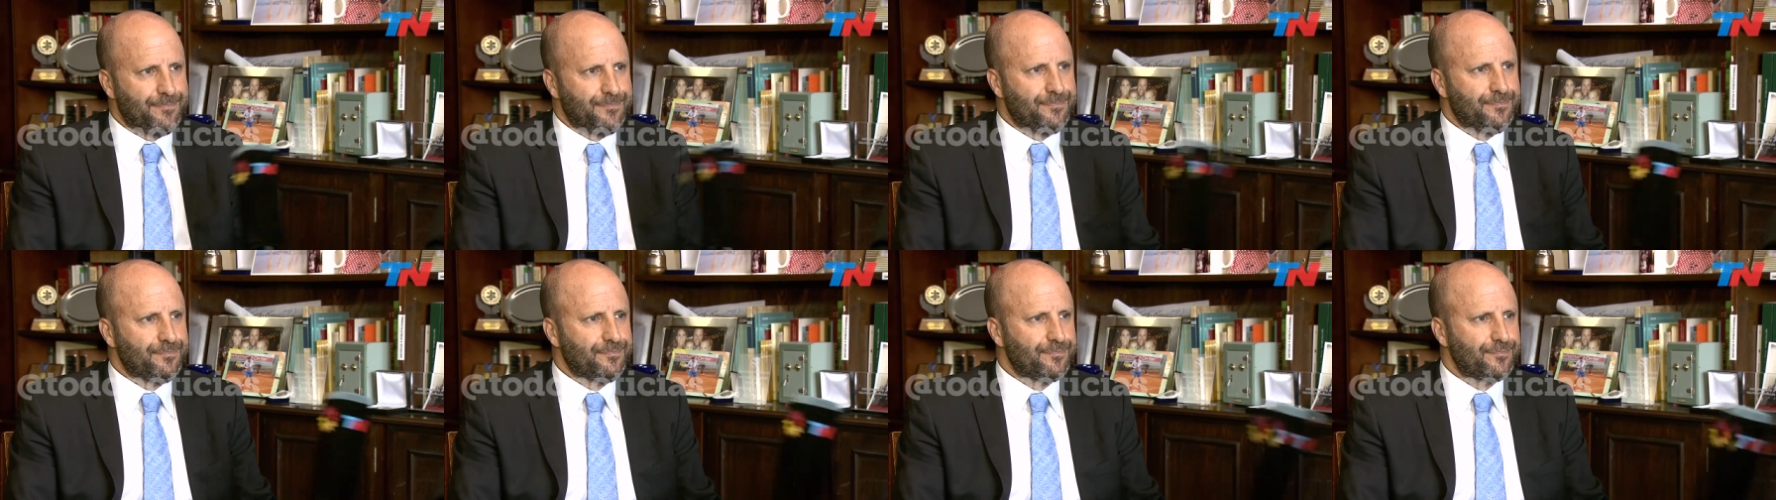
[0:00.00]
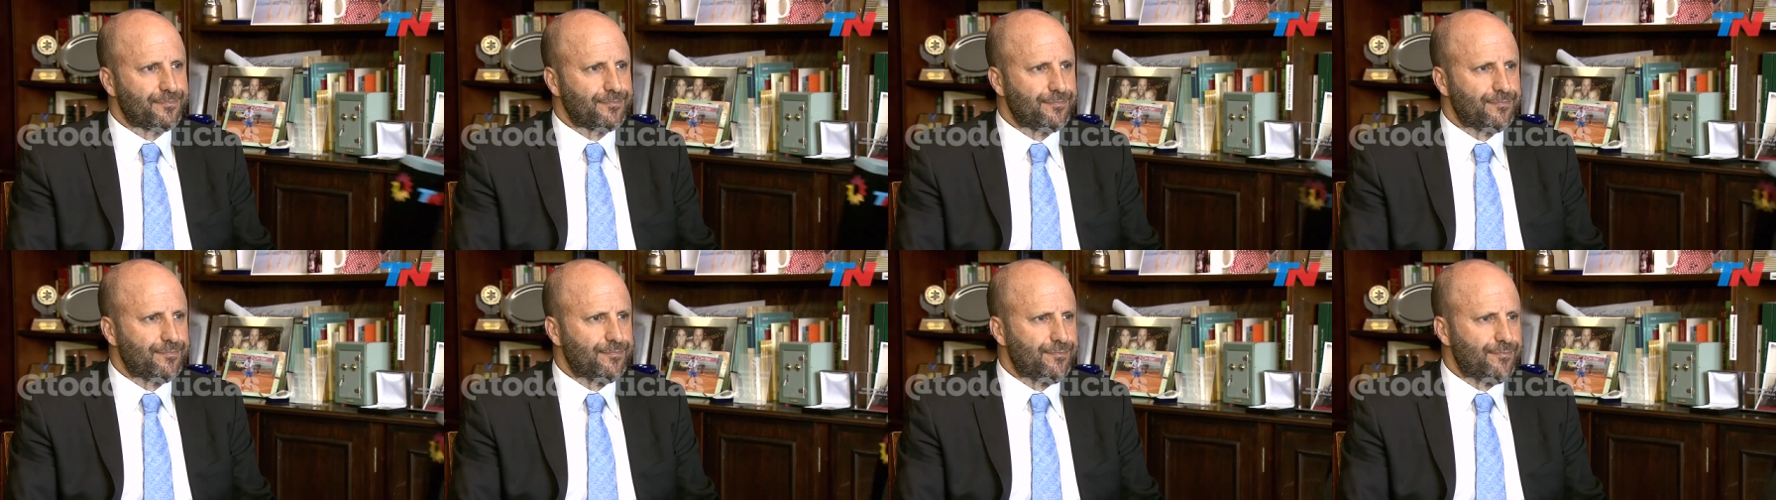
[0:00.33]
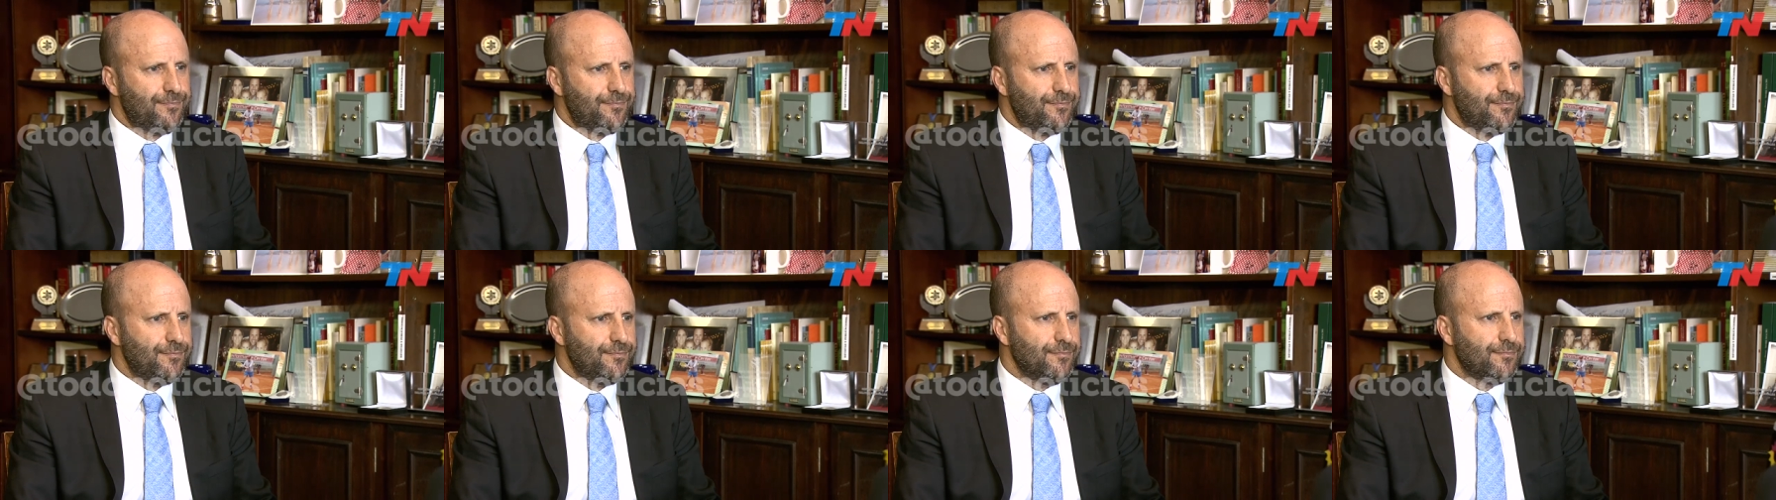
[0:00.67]
Eh, aquellos
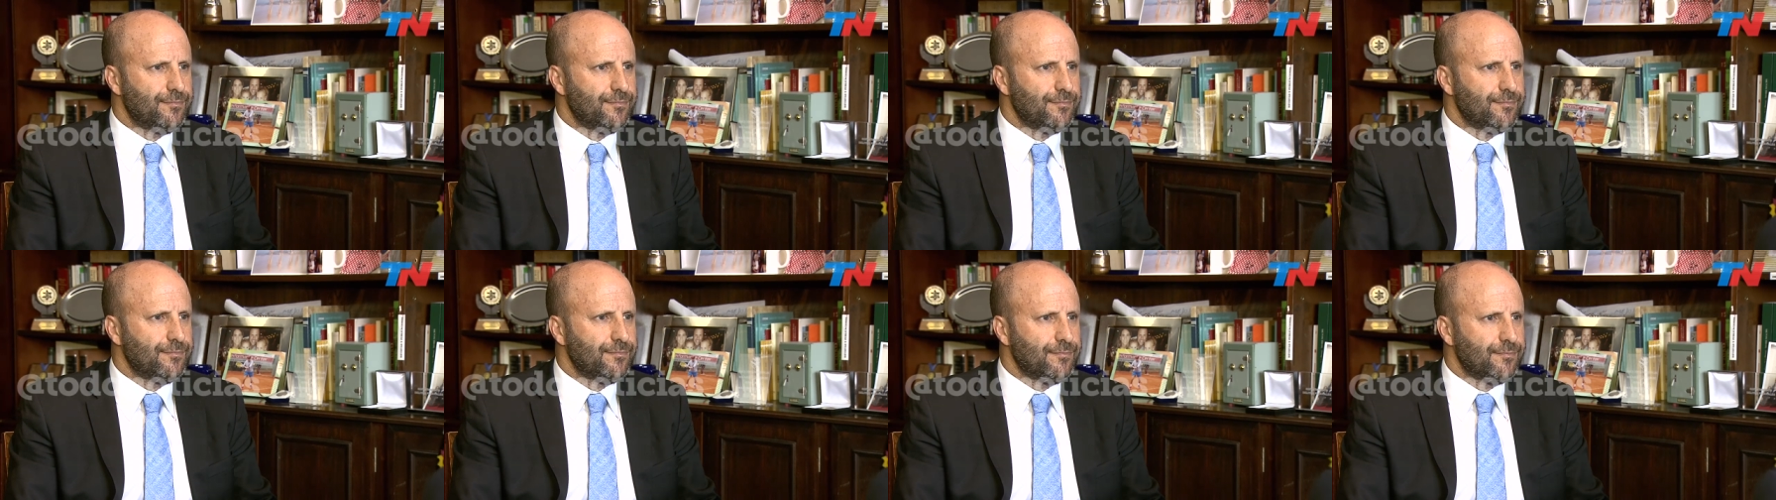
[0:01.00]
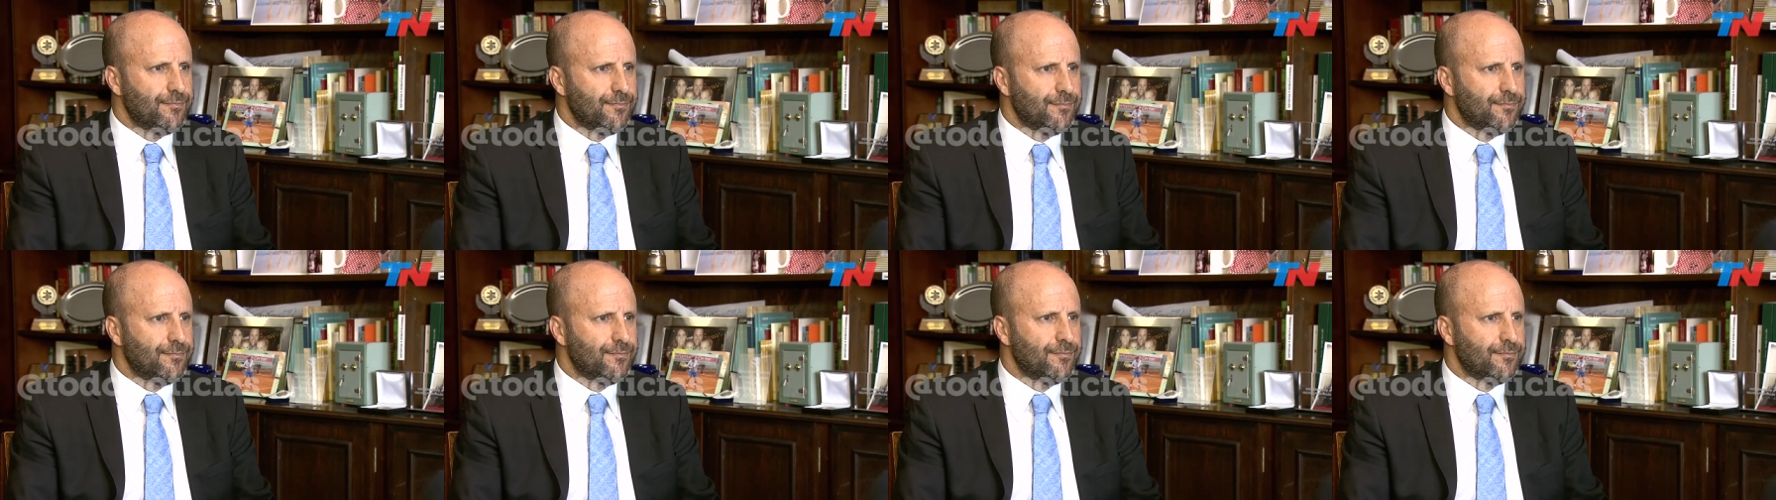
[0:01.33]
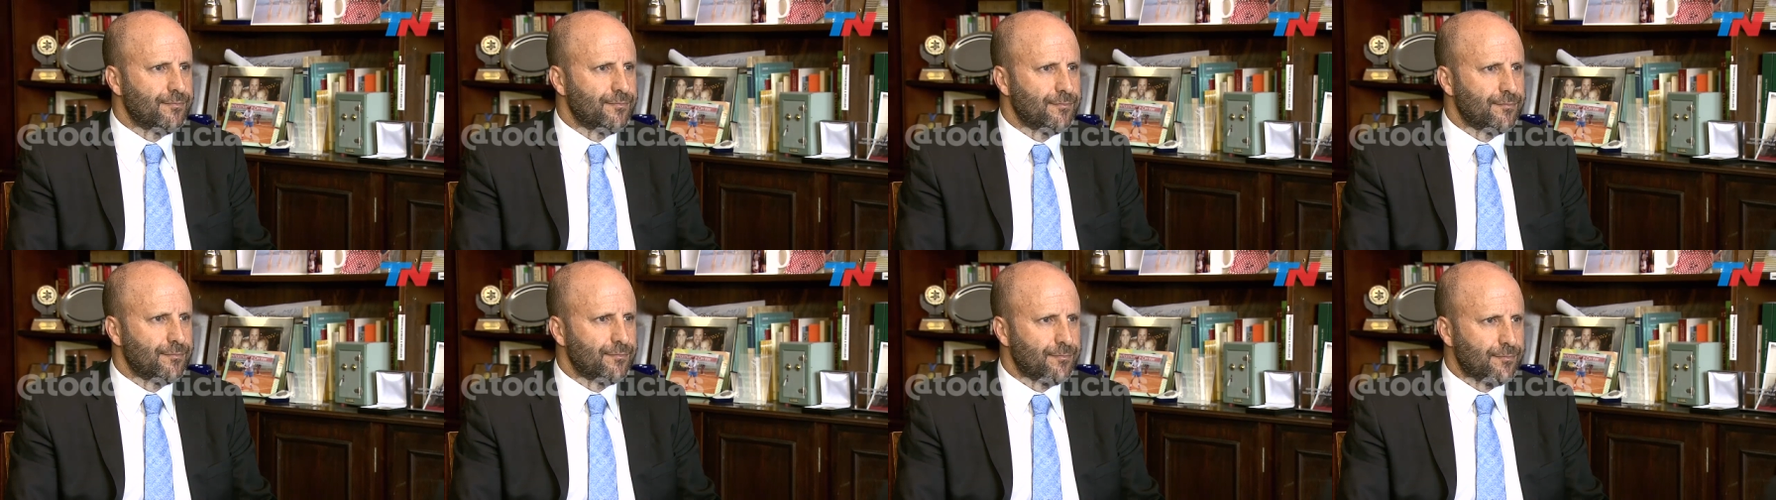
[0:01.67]
jueces que de alguna
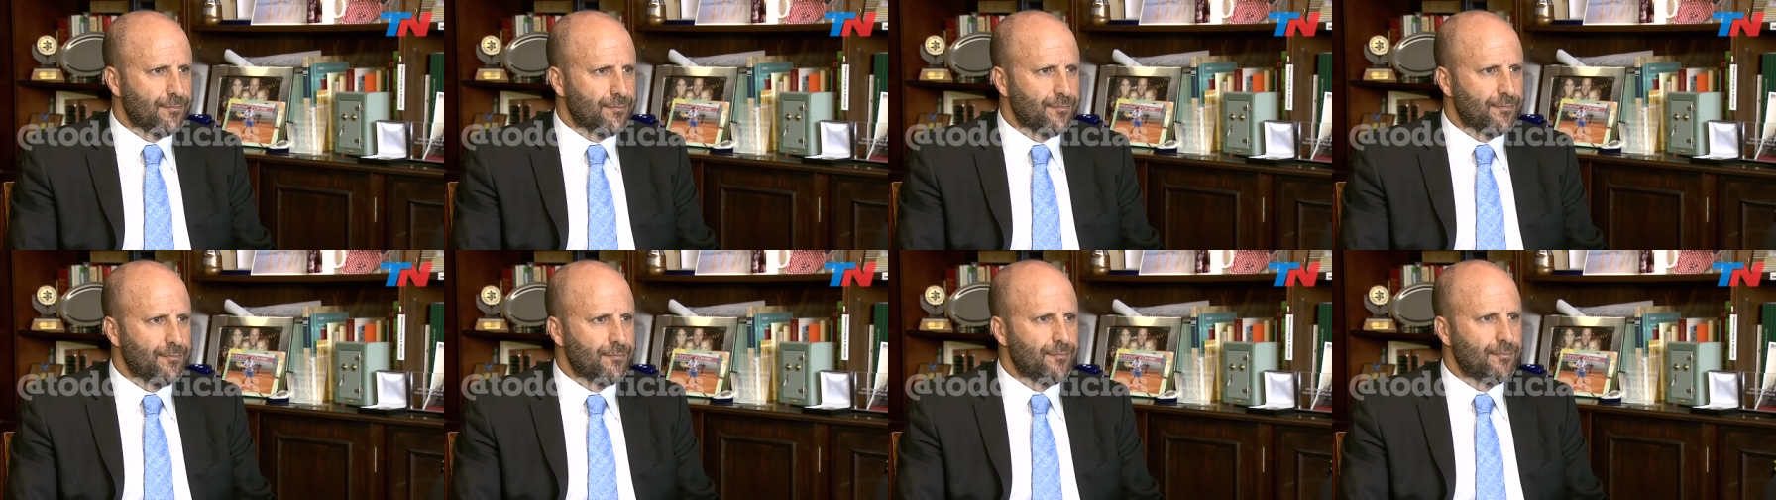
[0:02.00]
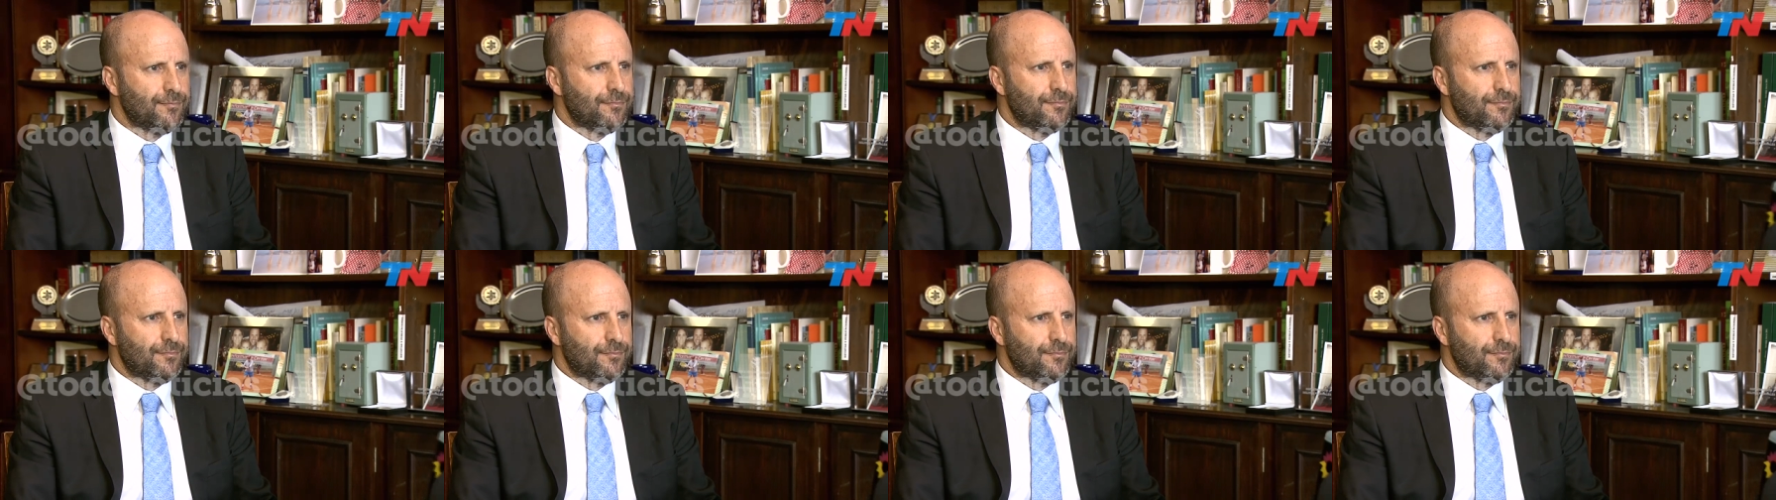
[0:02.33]
forma se oponen a